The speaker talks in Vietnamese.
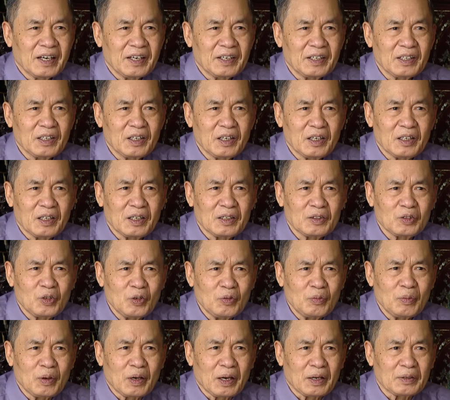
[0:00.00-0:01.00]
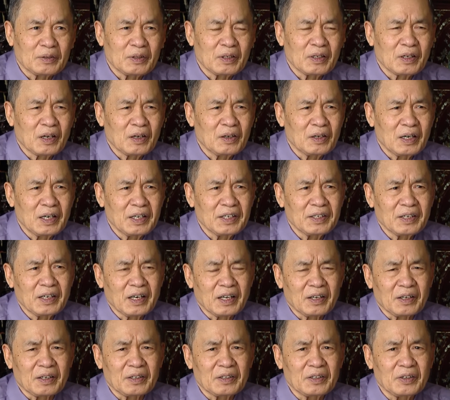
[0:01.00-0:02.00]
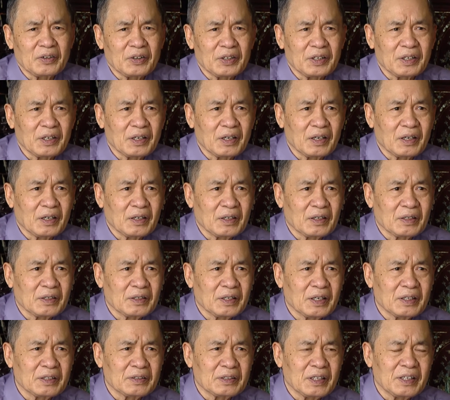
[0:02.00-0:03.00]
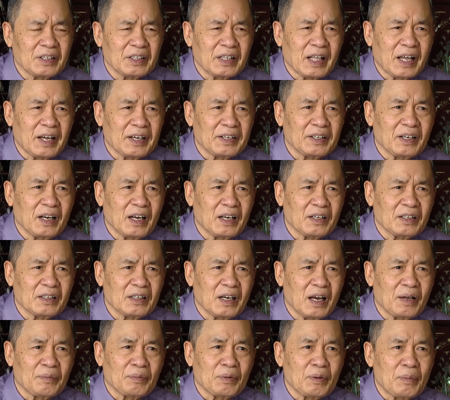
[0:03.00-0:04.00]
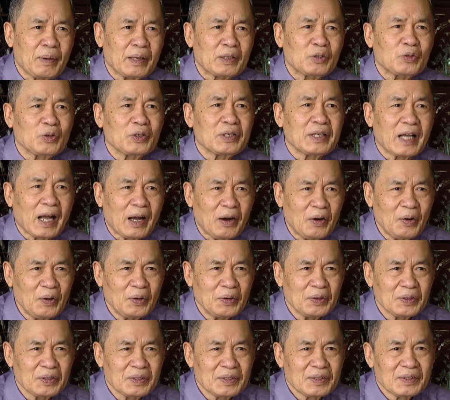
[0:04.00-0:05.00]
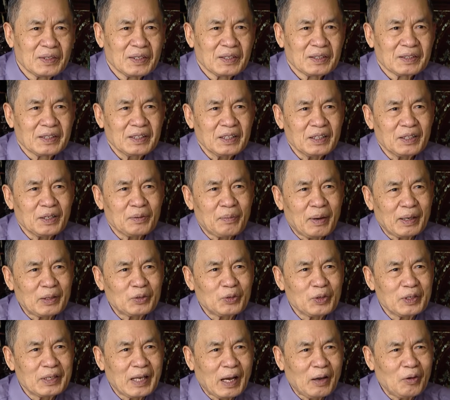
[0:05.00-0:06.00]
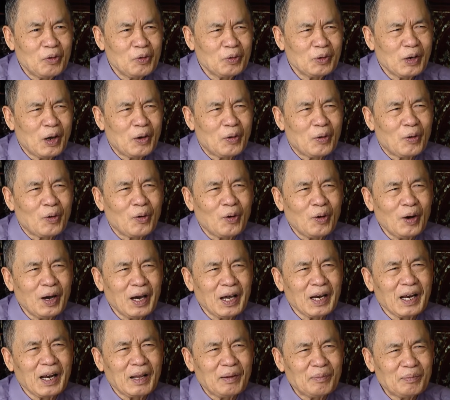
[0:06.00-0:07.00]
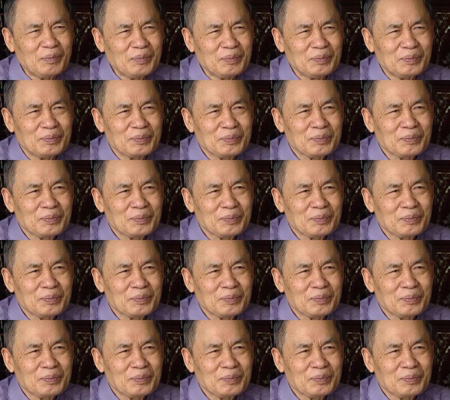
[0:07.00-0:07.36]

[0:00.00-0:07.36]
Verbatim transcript: anh túc bảo lên để rồi hệ hình thành là lập cái ban tuyên giáo thế thì ban tuyên giáo lúc đầu khó khăn lắm